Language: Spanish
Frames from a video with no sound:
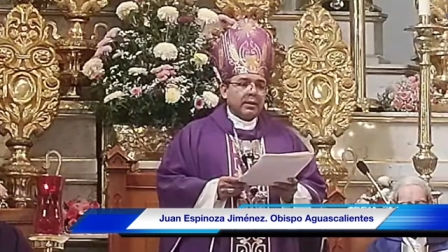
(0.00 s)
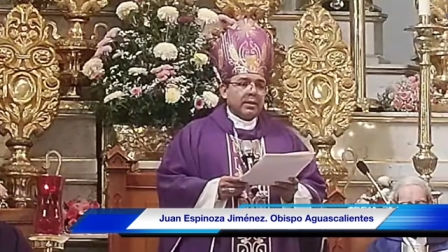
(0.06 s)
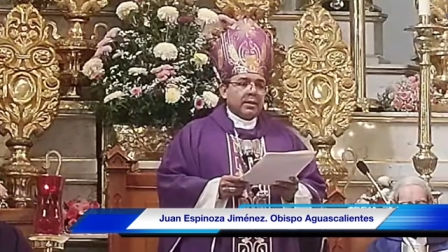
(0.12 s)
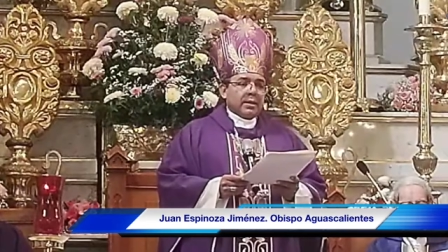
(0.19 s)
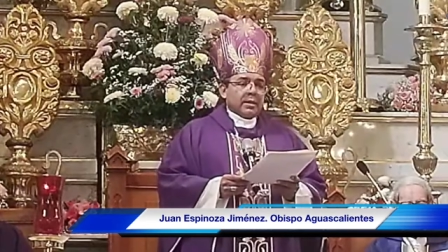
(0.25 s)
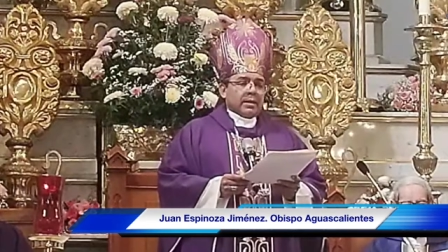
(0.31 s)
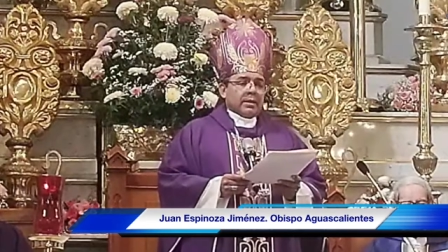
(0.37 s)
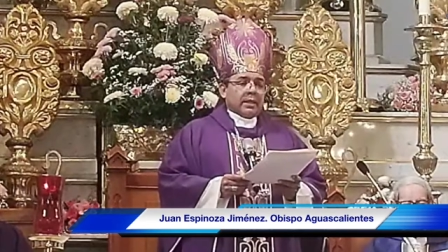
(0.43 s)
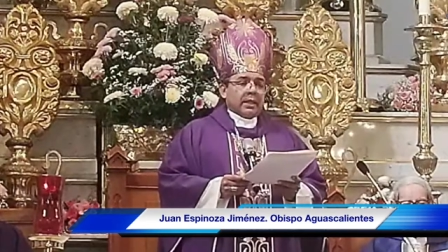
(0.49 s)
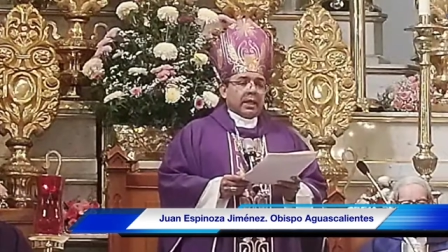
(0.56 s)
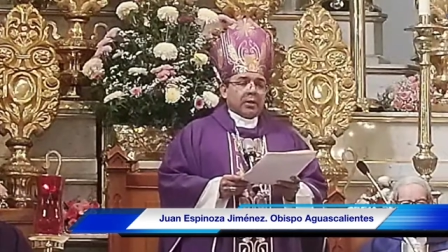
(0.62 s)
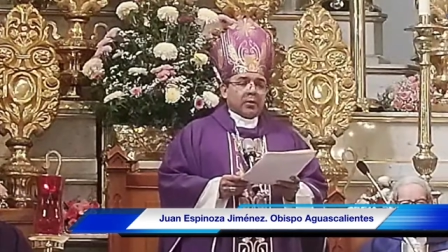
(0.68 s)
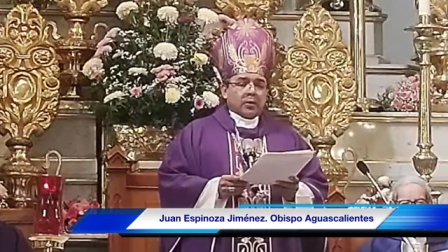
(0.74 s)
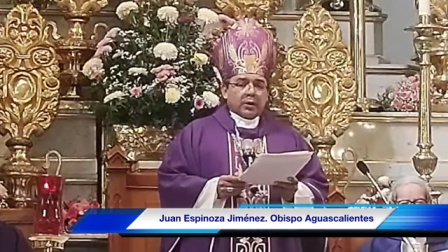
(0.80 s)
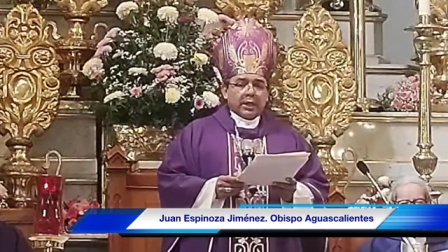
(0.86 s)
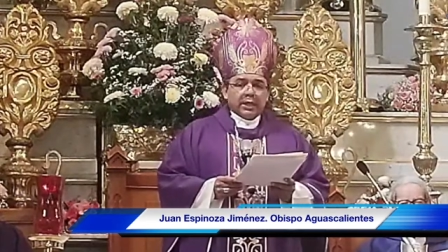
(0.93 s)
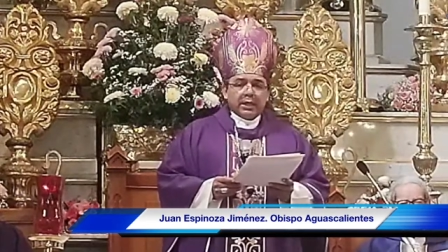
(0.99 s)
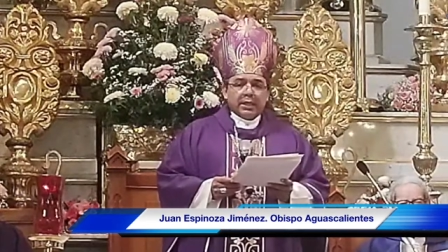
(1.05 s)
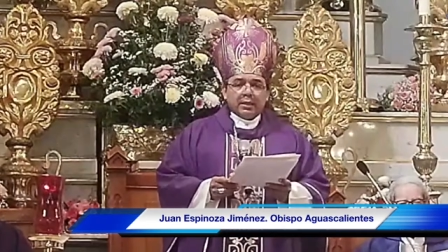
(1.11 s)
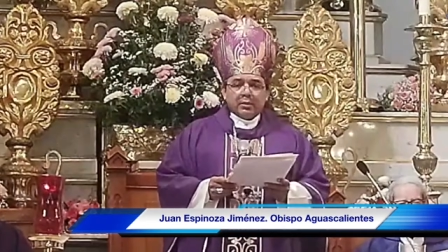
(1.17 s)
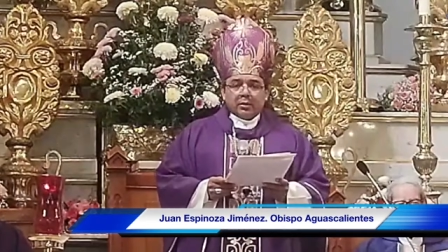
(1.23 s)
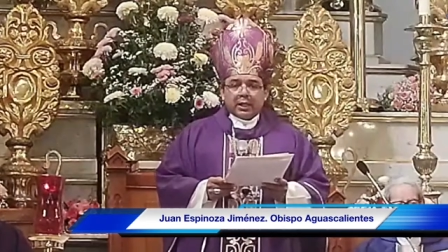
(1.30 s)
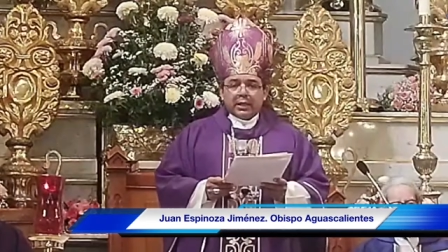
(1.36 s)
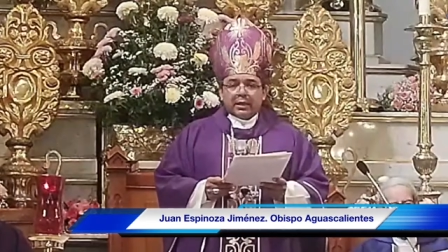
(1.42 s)
de la
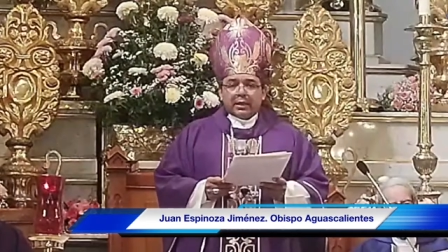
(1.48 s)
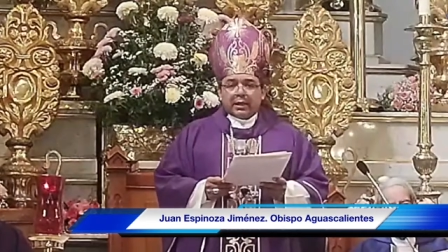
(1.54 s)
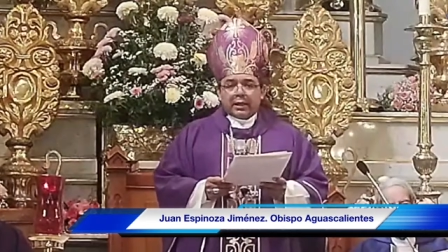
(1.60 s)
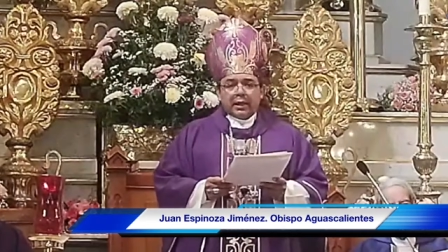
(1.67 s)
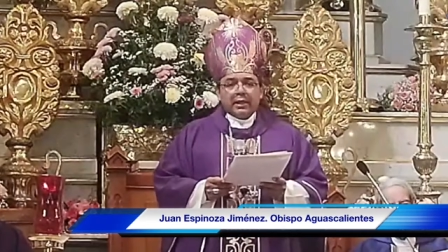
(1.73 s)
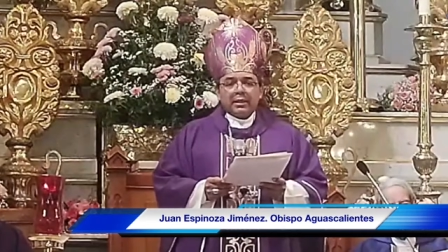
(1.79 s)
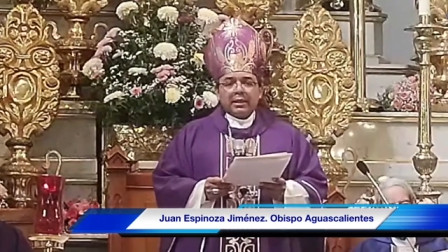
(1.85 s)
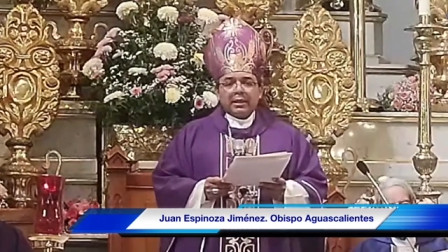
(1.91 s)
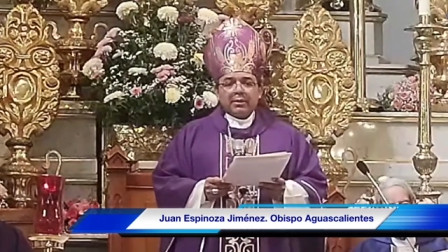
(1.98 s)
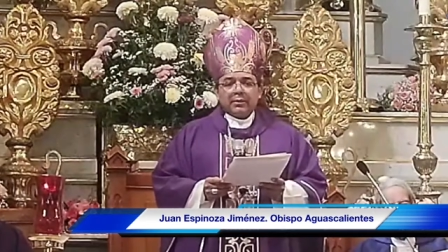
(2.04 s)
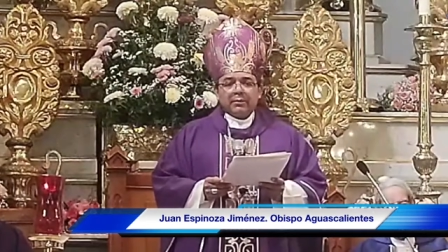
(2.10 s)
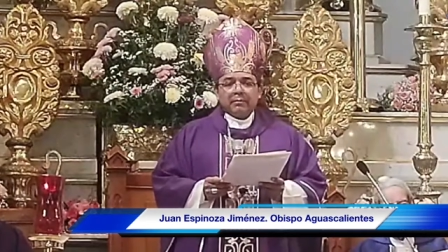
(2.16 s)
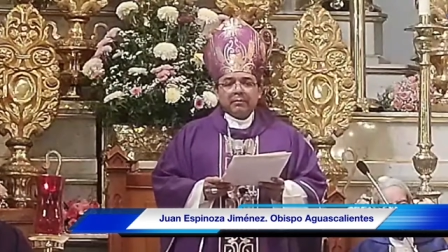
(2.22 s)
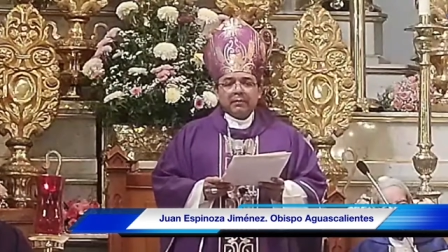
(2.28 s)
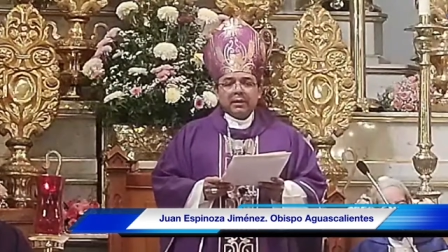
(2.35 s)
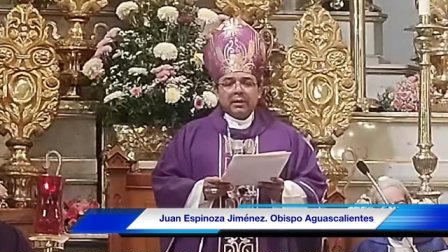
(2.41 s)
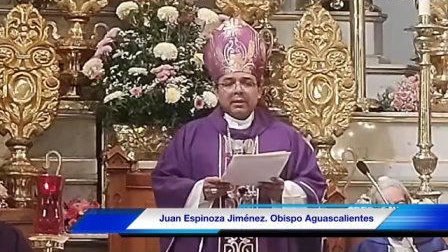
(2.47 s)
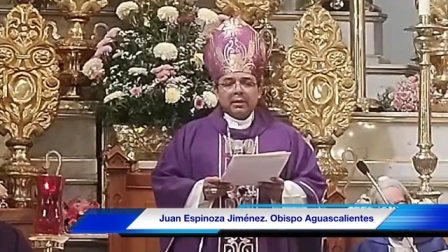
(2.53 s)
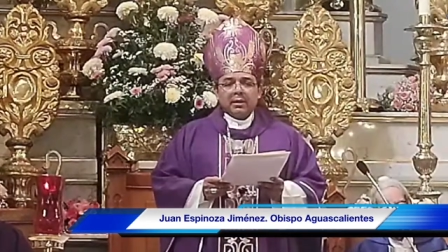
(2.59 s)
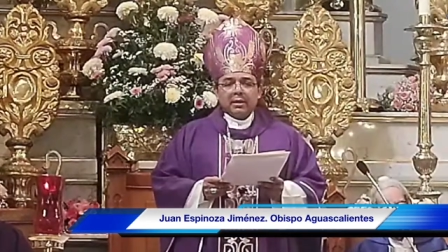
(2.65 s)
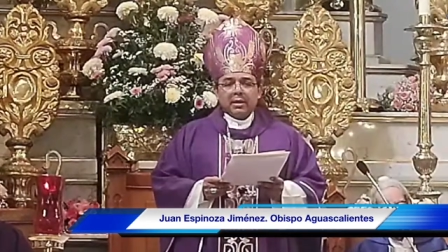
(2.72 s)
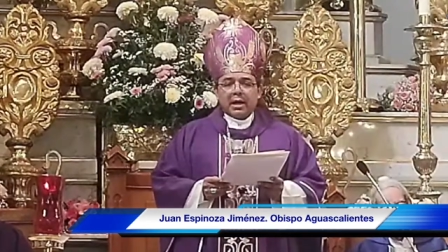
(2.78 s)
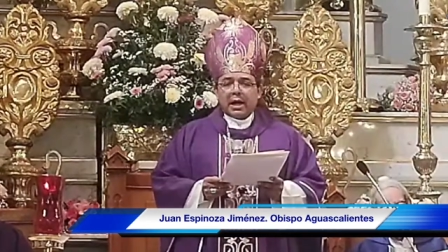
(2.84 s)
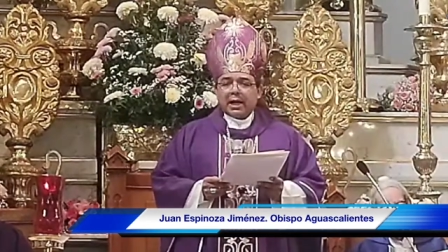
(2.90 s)
corregidora en Querétaro,
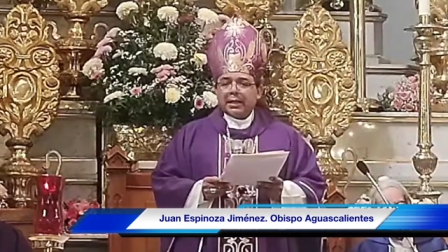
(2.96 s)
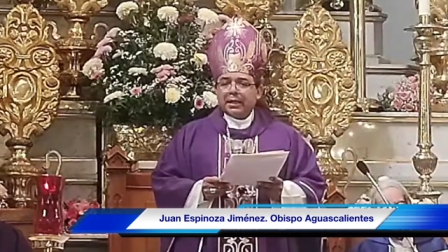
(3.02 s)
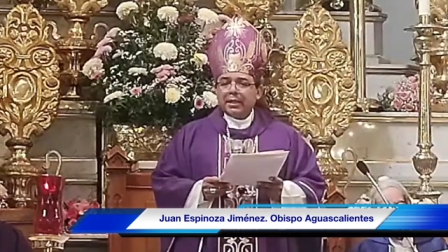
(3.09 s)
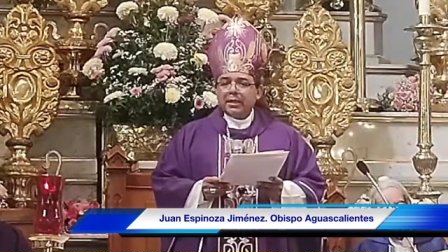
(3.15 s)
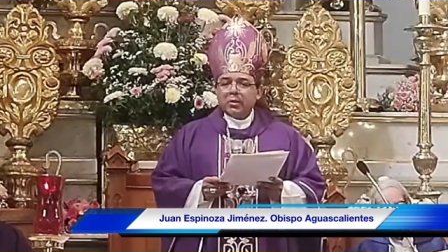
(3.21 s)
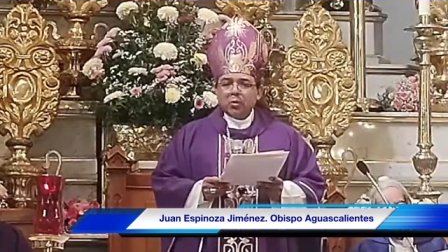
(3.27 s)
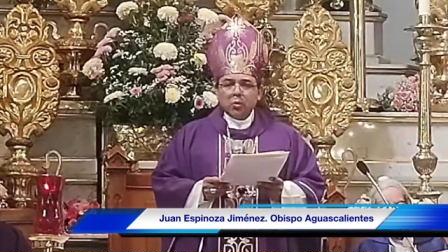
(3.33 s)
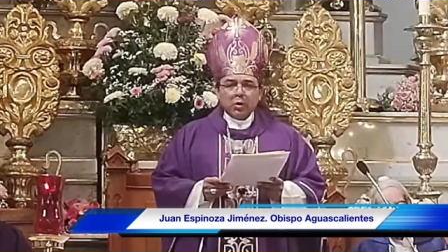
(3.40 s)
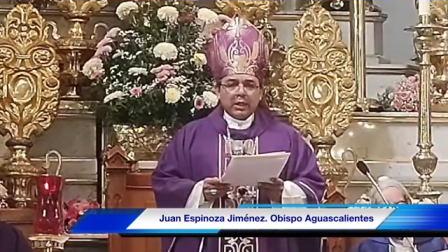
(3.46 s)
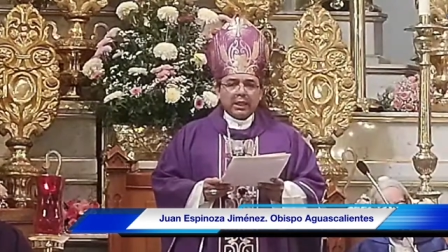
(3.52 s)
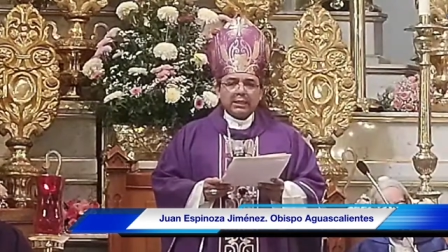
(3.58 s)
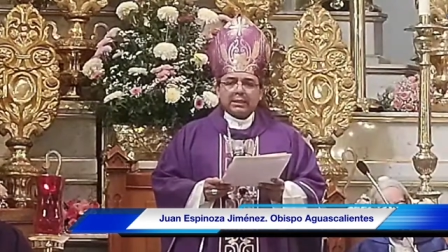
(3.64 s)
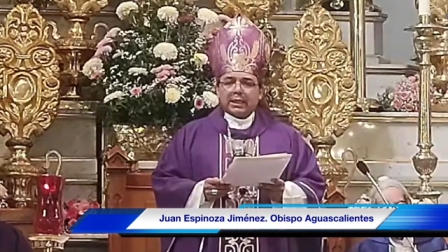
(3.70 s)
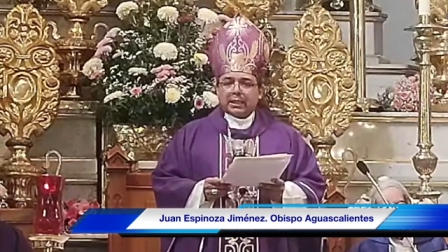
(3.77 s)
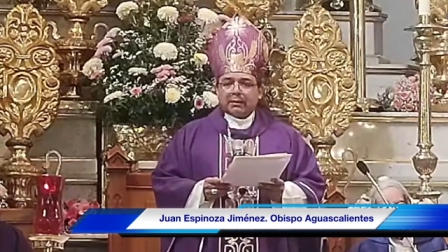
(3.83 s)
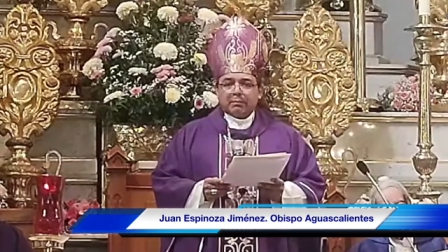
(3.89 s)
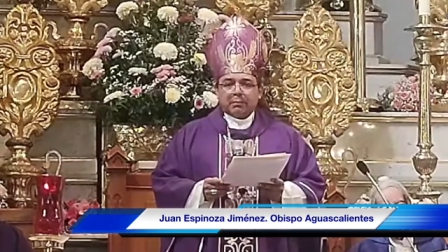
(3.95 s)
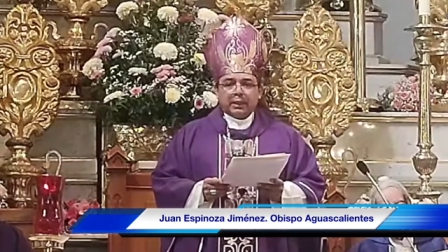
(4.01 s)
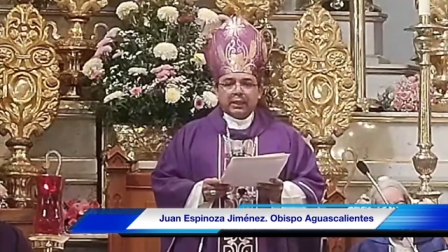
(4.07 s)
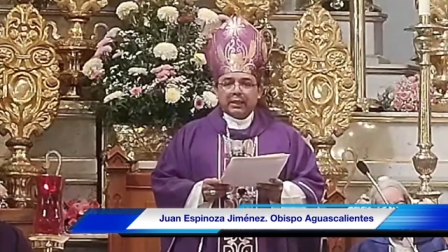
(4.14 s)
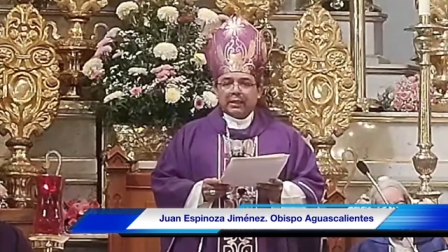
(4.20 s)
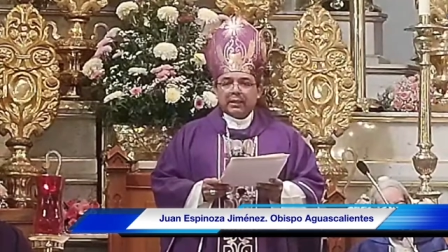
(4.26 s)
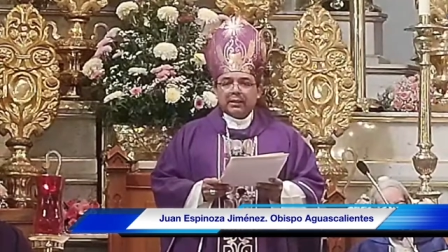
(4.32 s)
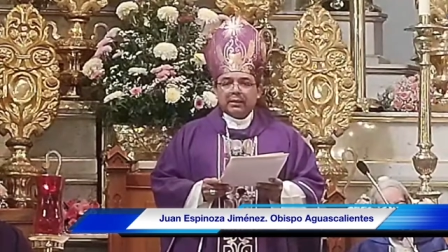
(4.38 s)
aquí nunca se
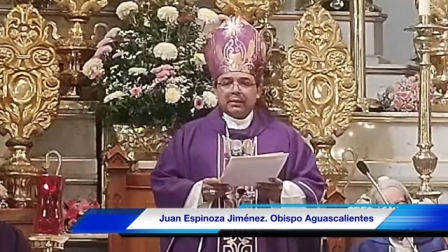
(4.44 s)
repliquen.